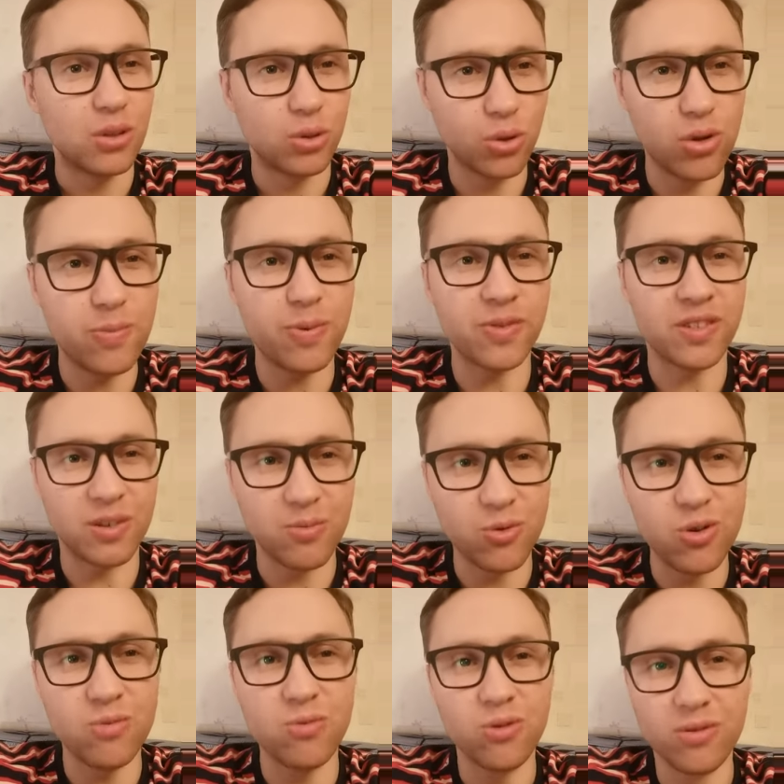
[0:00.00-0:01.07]
Судя по
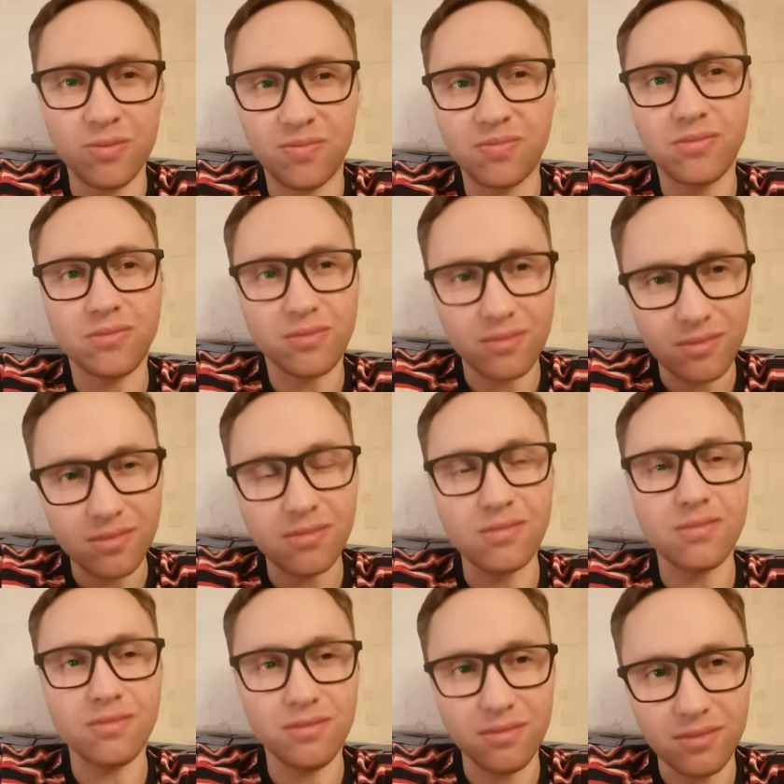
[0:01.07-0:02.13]
всему, ему
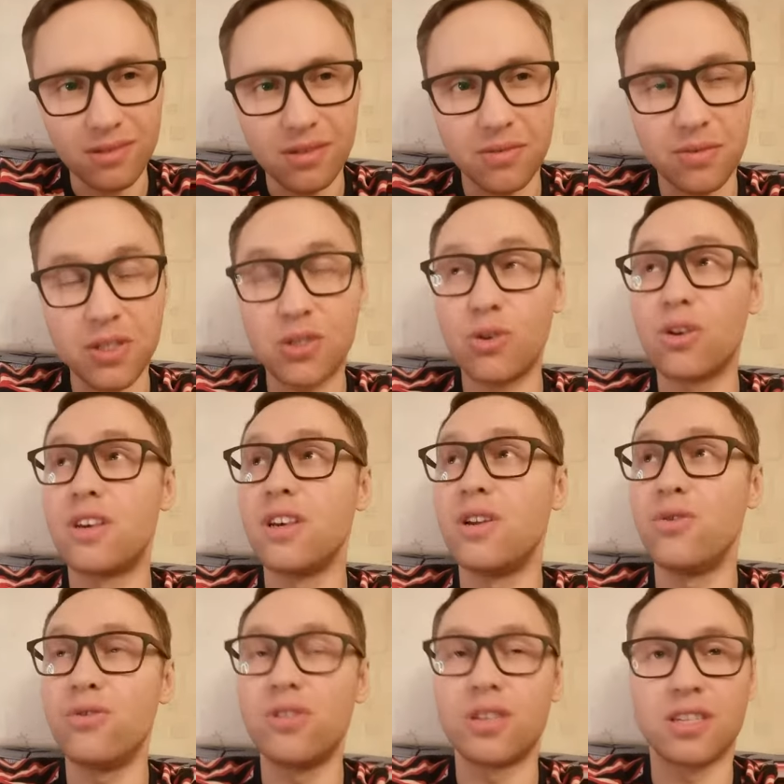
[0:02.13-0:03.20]
высокие
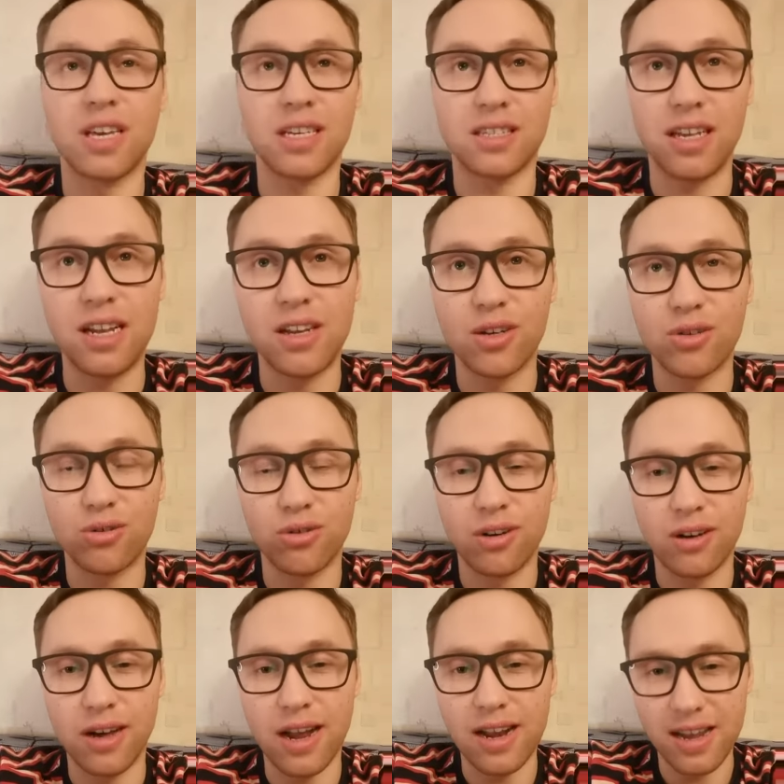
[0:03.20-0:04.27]
люди сказали,
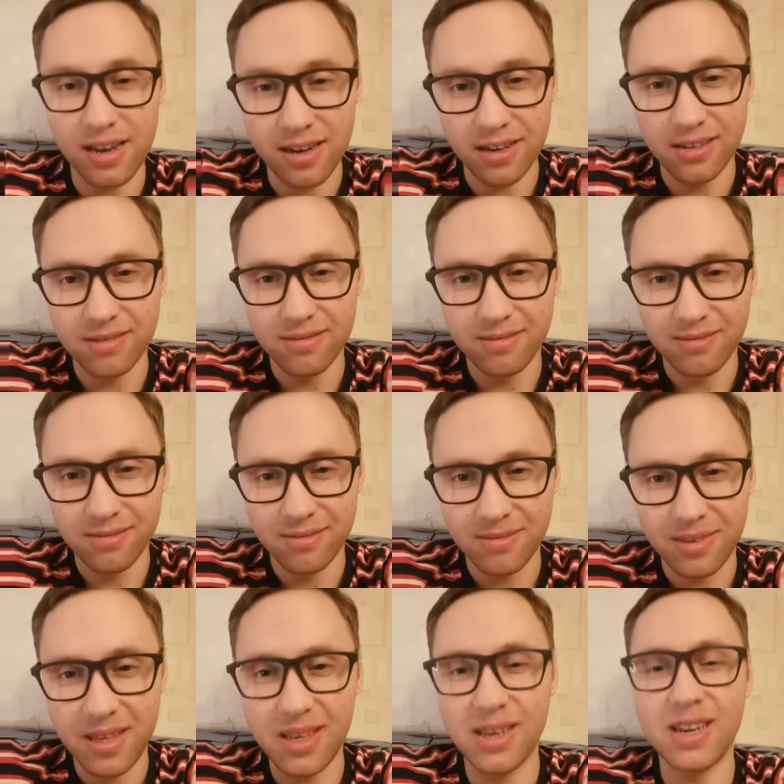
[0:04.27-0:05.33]
что Олег,
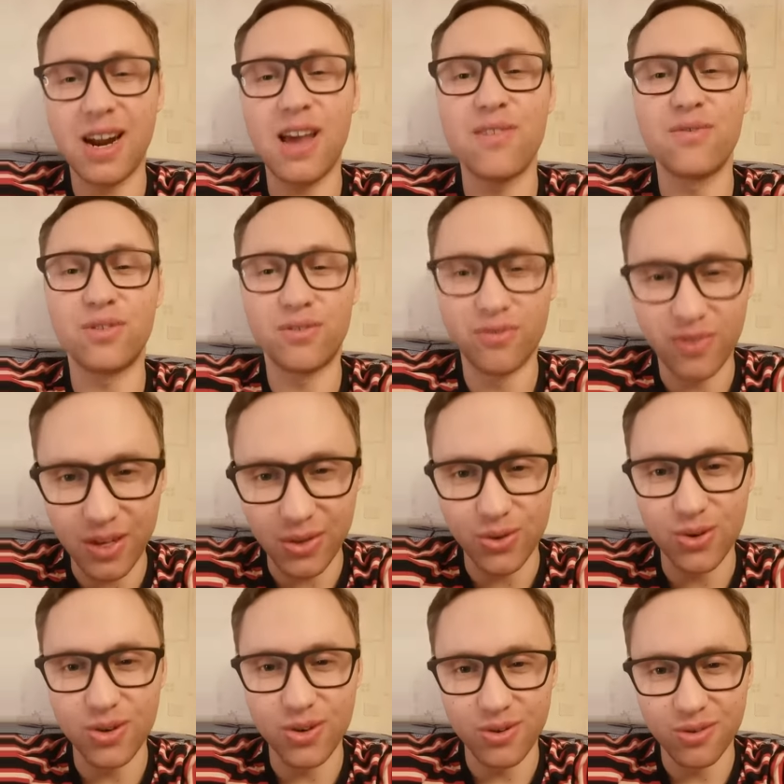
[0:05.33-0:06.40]
играй вот в
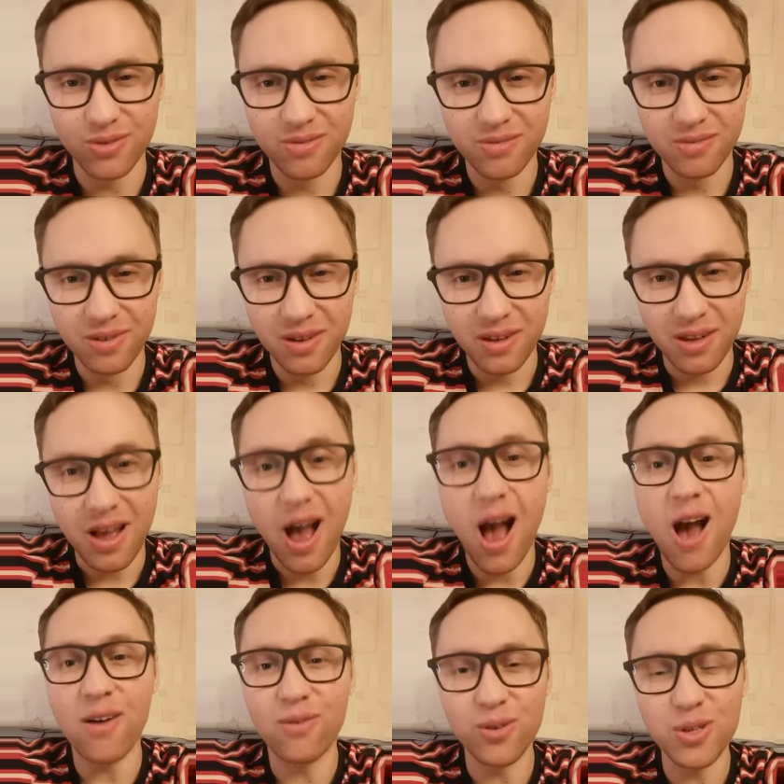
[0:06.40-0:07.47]
эту игру,
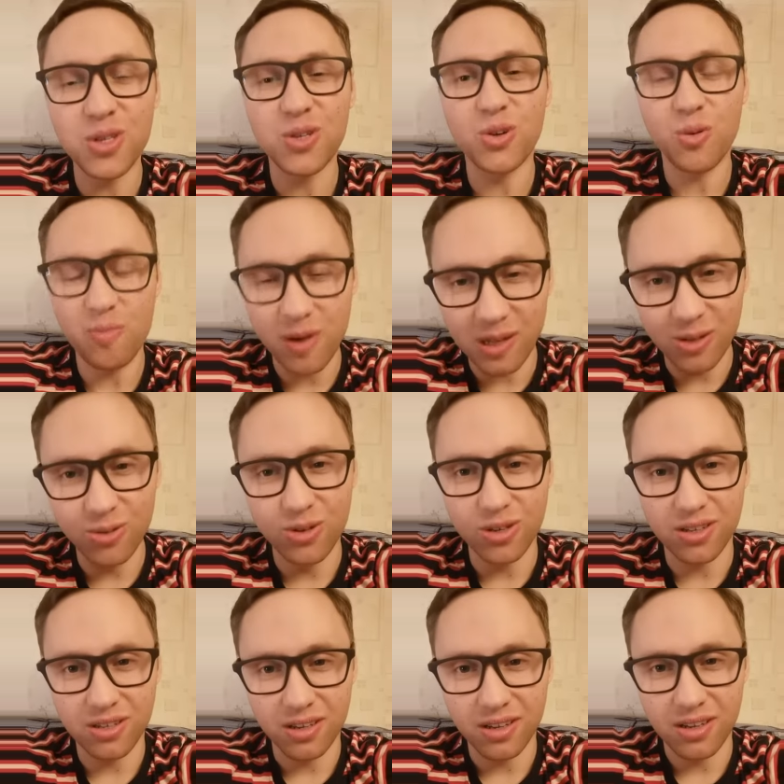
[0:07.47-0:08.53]
а вось что
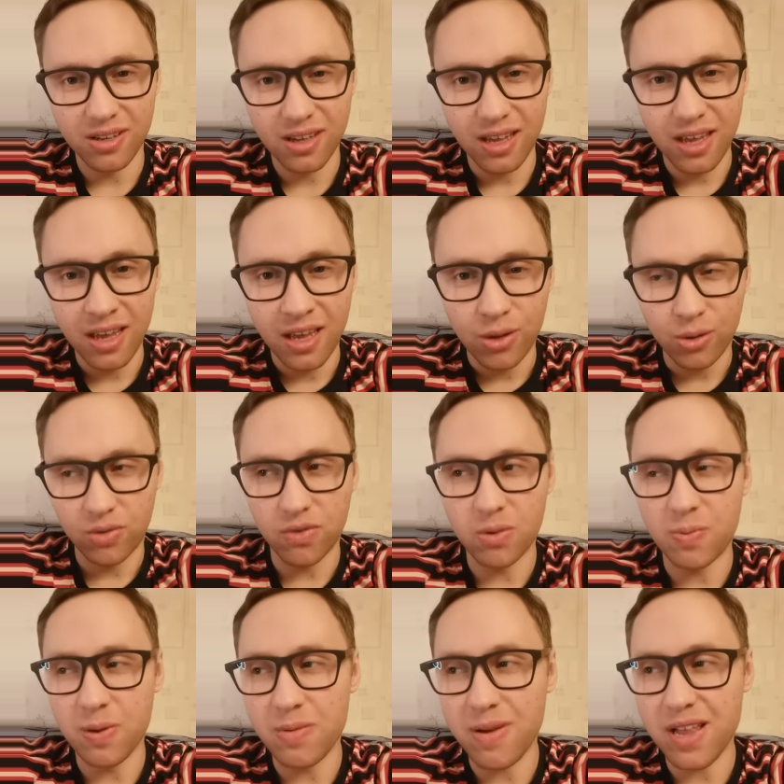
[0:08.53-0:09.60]
получится – то есть вы
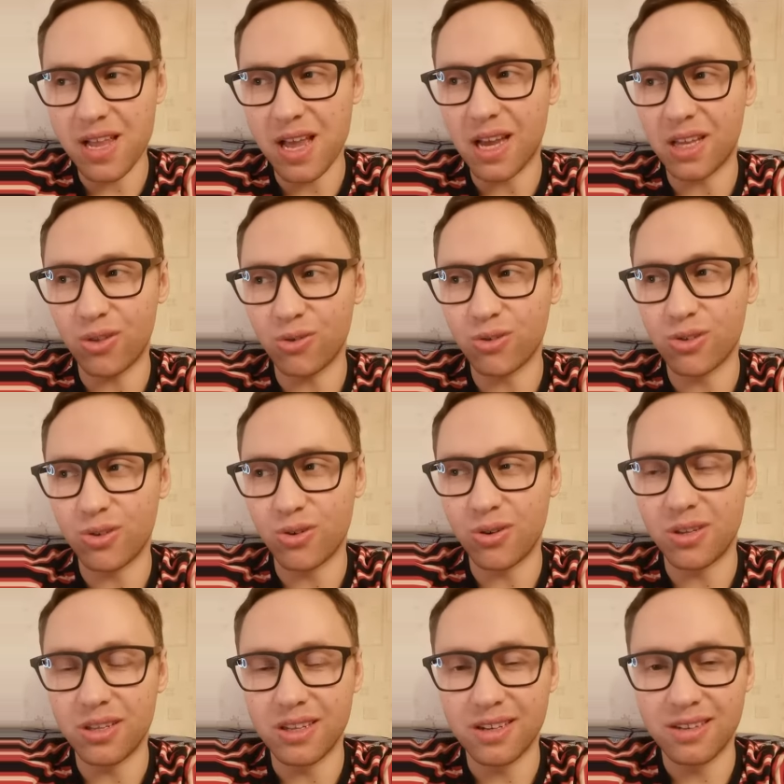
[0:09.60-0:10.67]
же понимаете, как это
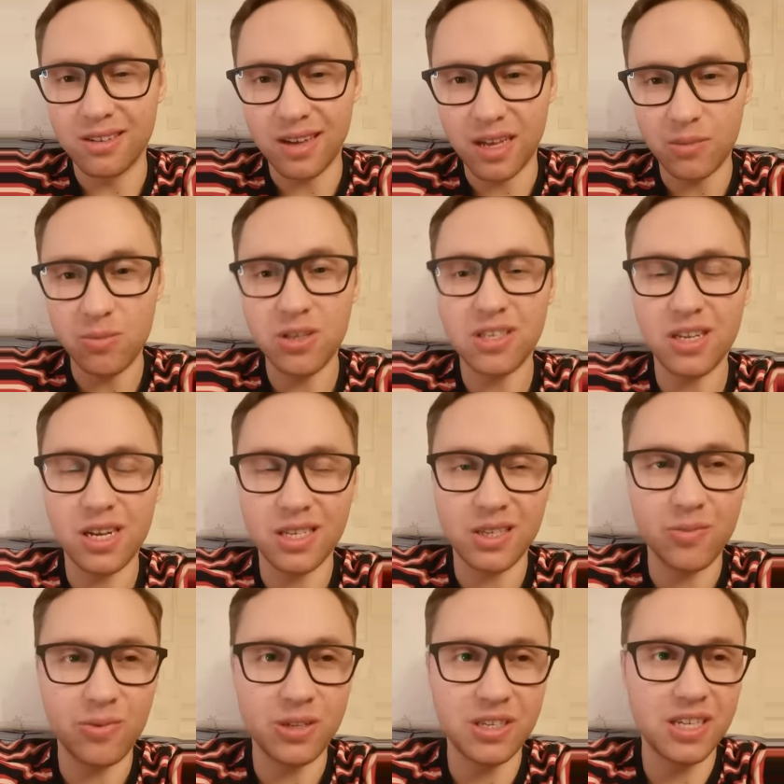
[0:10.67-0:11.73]
устроено.
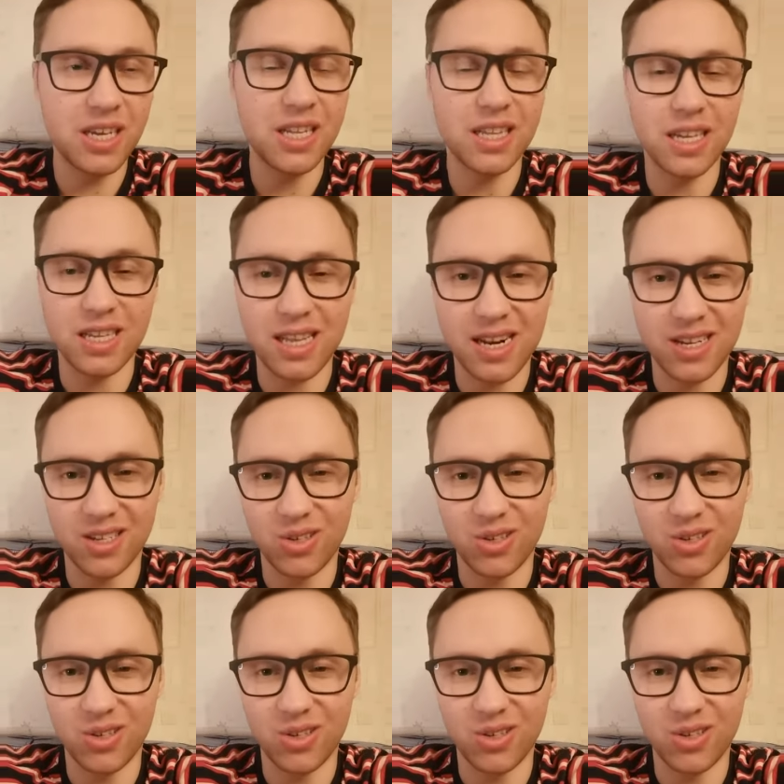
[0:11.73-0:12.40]
Администрация президента, она